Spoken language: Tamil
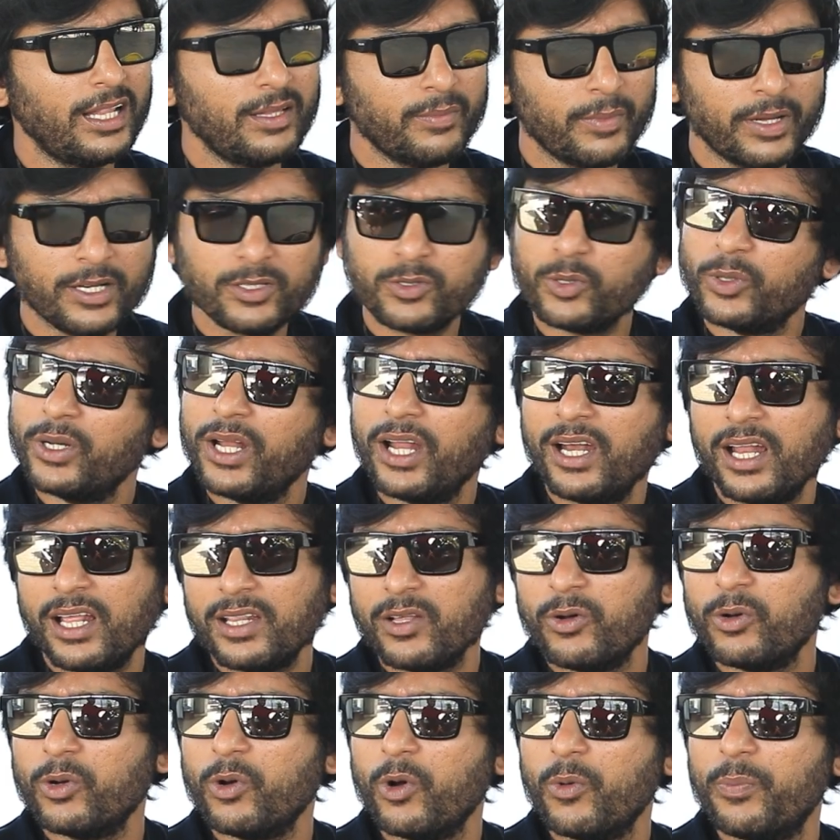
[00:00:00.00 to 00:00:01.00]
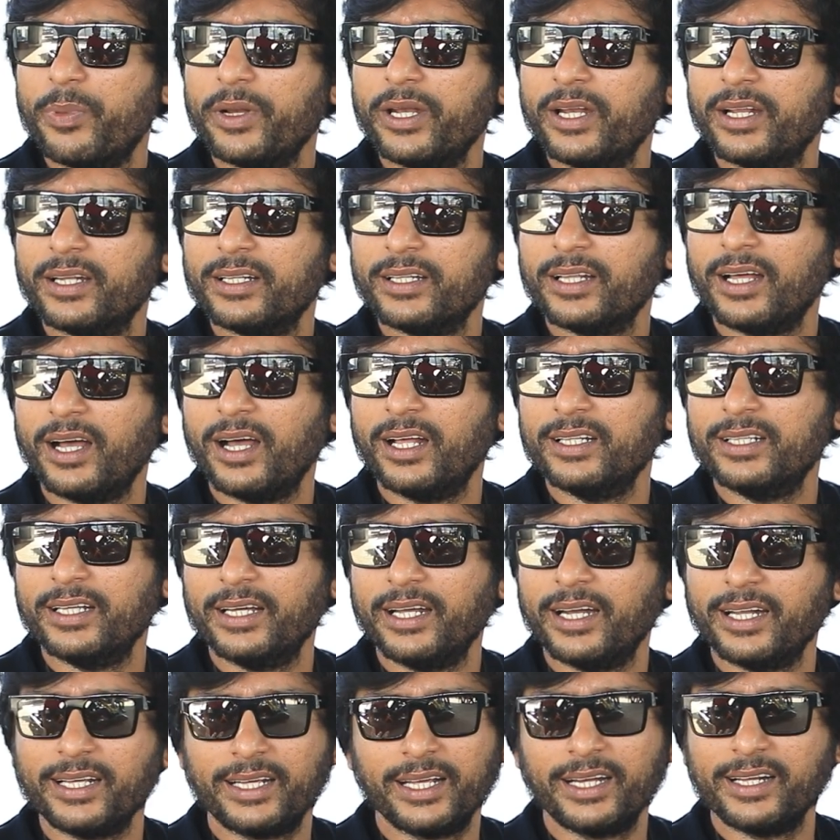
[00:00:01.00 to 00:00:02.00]
அது மாதிரி சொன்னாலும் அது உங்கள் ஒப்பீனியன் தான் அது
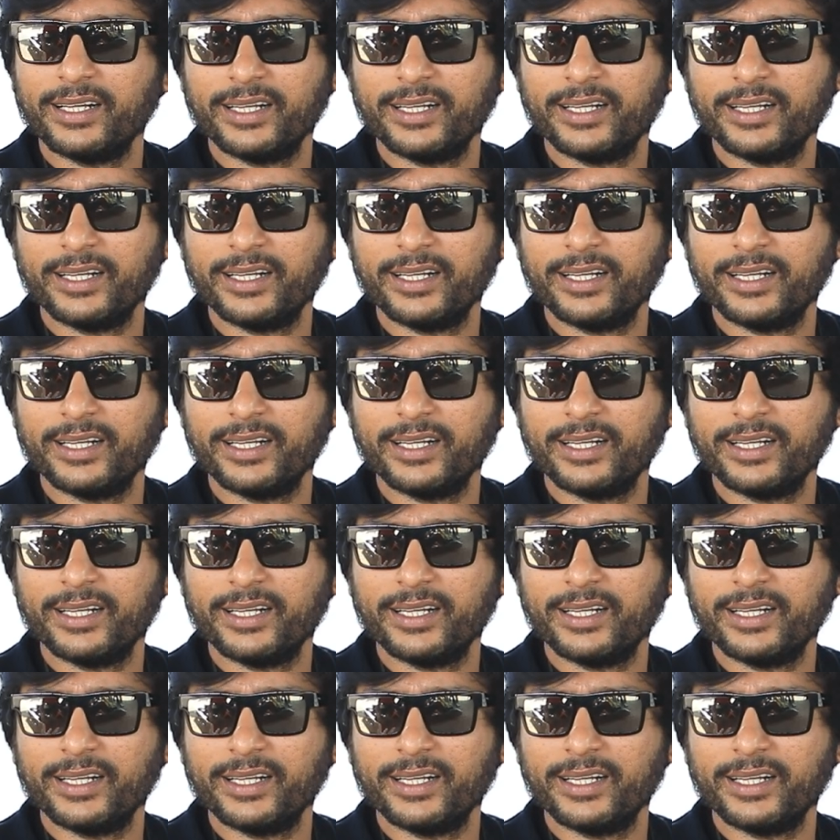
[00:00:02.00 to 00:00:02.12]
எனக்கு